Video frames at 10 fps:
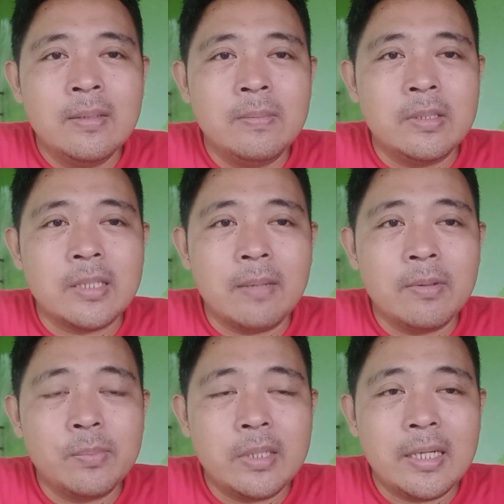bisa
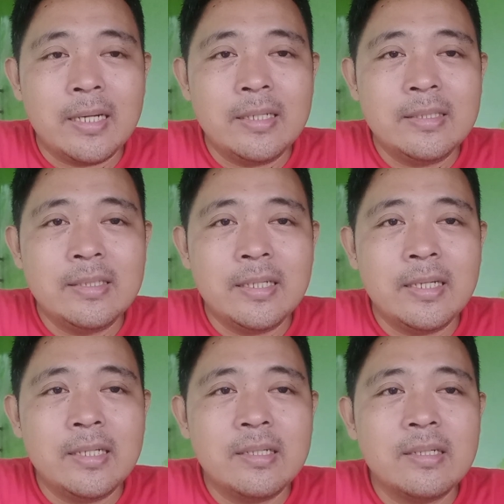memberikan
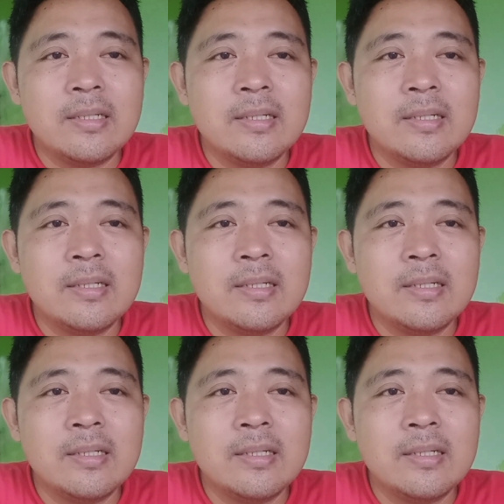izin